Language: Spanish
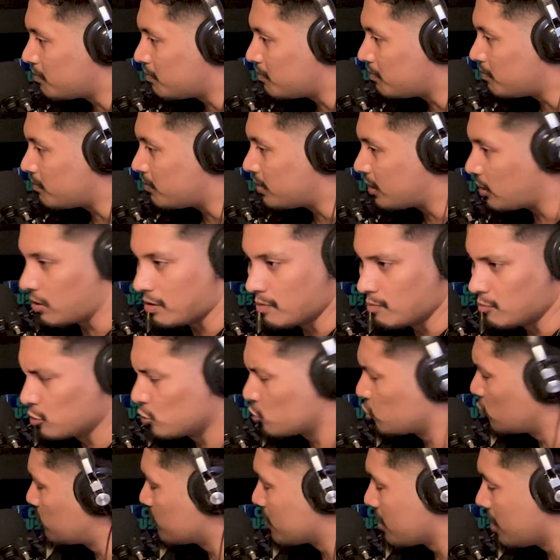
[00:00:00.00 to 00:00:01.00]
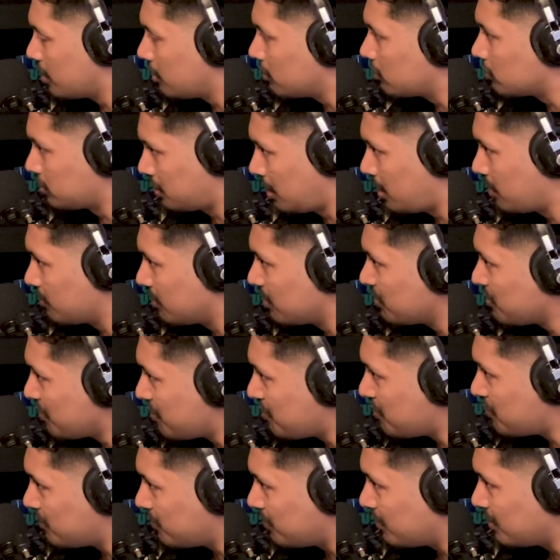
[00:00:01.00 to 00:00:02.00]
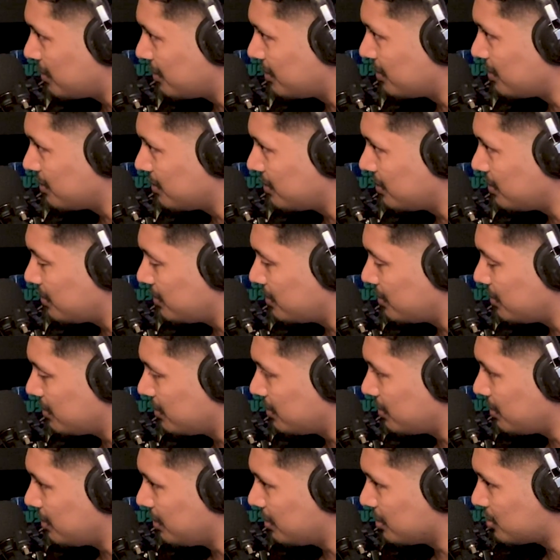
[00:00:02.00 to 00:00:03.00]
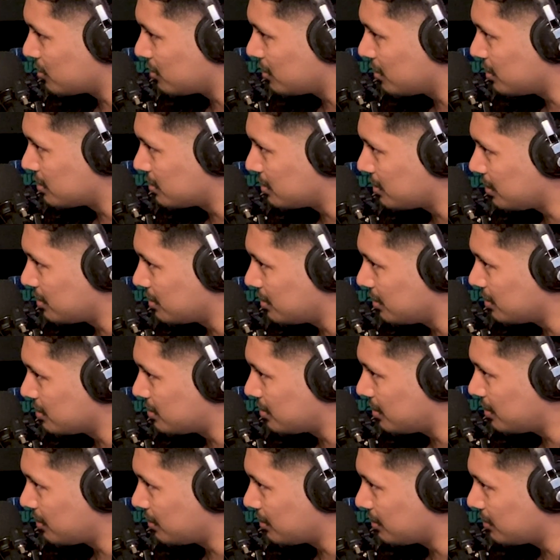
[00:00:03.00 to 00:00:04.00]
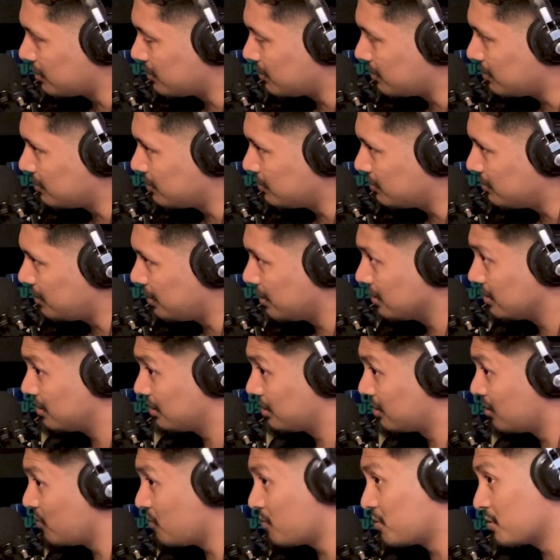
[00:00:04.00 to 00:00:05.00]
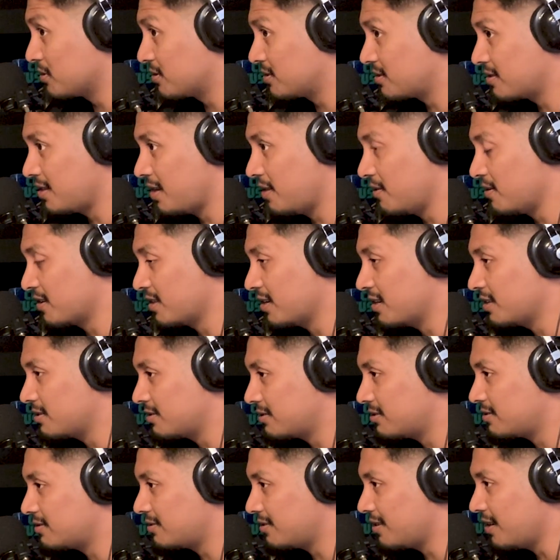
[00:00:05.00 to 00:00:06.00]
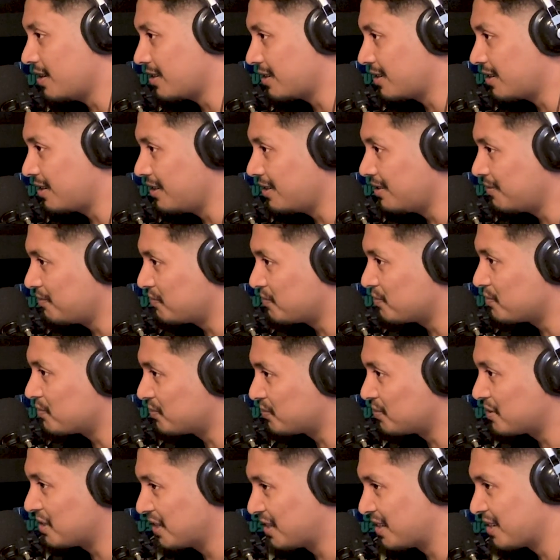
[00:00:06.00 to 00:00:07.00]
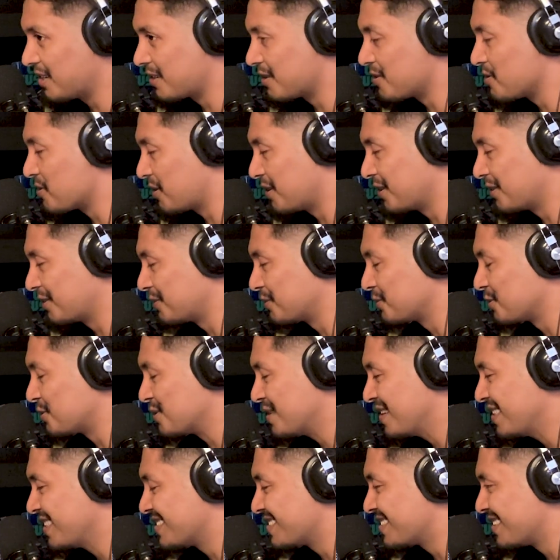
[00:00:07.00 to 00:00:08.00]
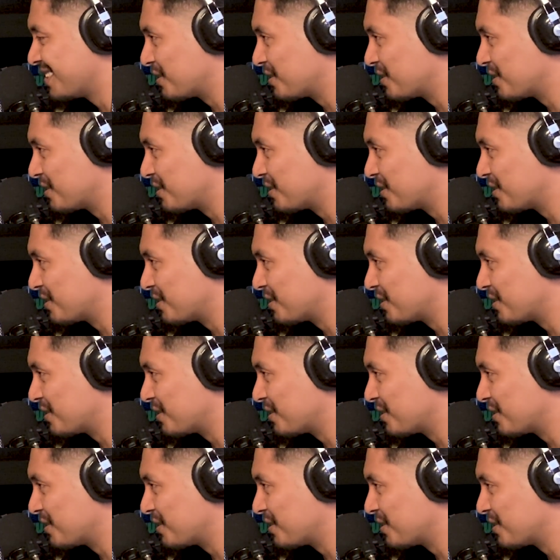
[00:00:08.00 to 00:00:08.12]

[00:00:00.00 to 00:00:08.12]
pero hay mucho miedo. O sea, a mí me, eh, el hecho de de ser, de decir, no, pues la verdad hay que seguir lo que tú sientes en tu